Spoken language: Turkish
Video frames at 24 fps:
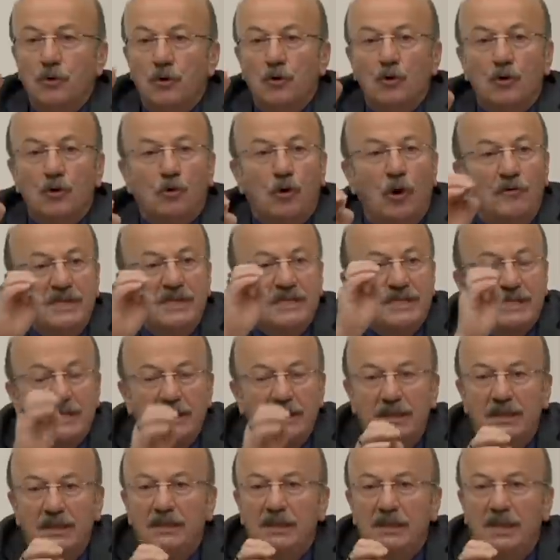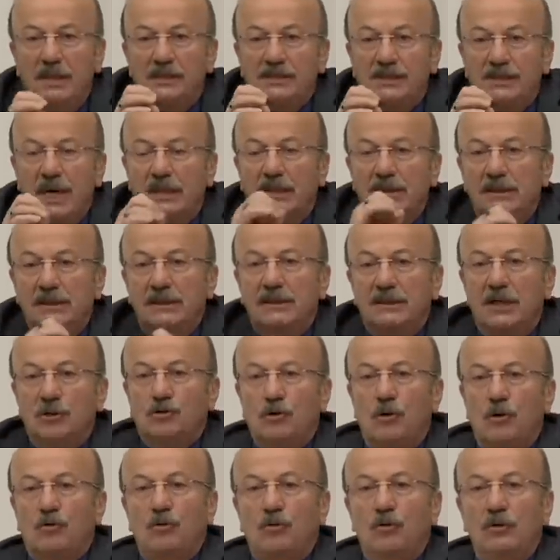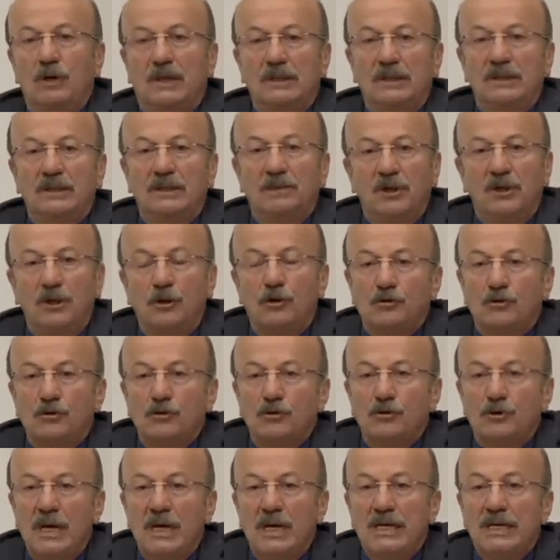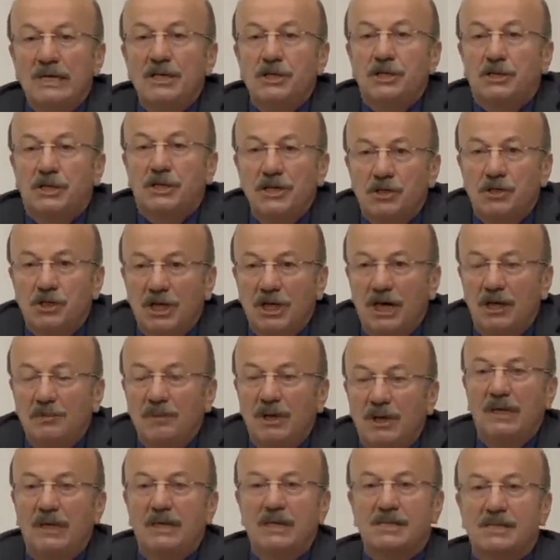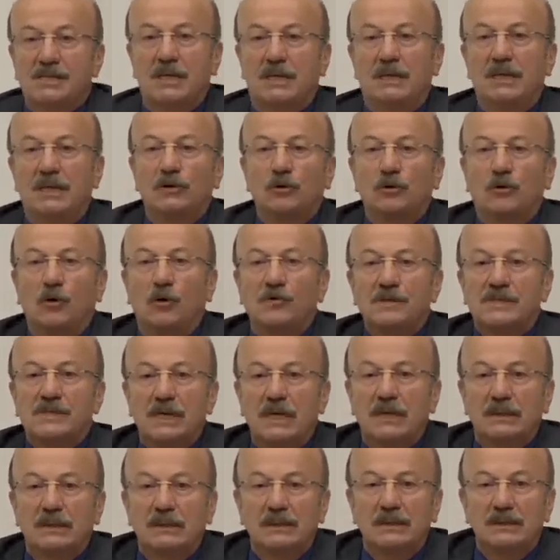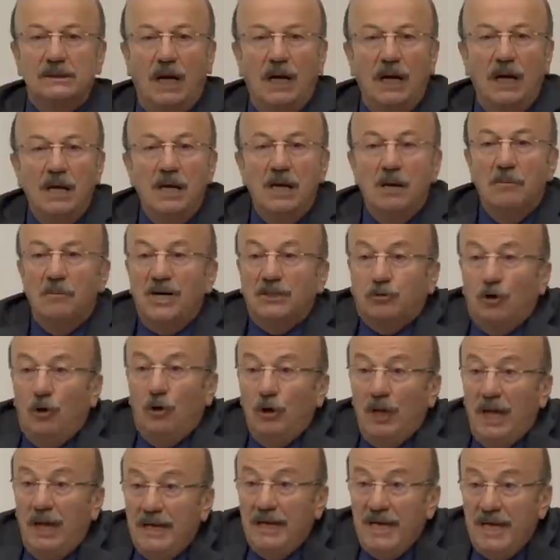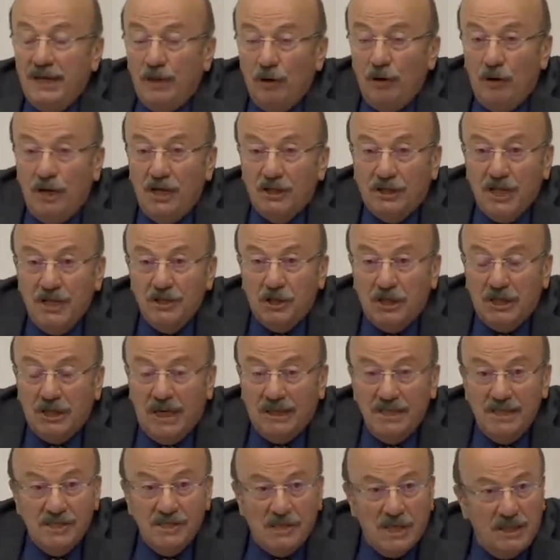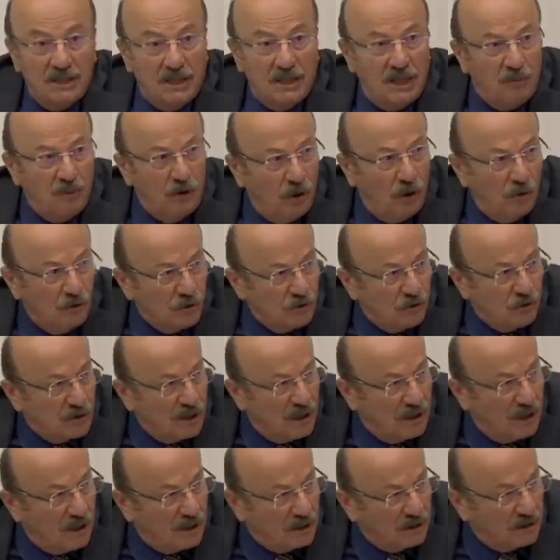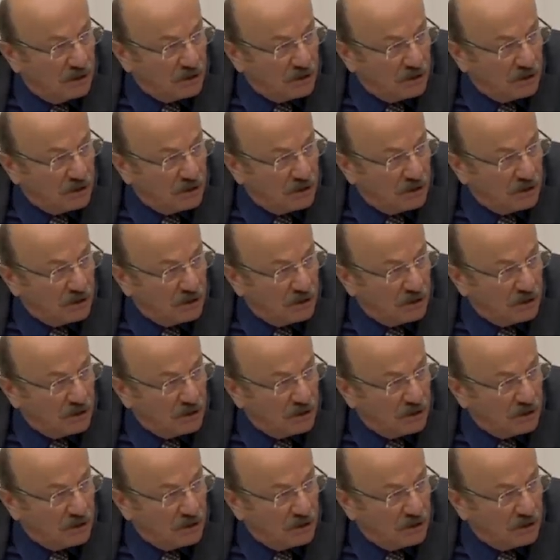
Bu Covid e, salgınında çok kullanıldı. Biliyorsunuz işten çıkarmalar yasaklandı Covid salgınında. Patronlar neye göre işten çıkardı insanları biliyor musunuz değerli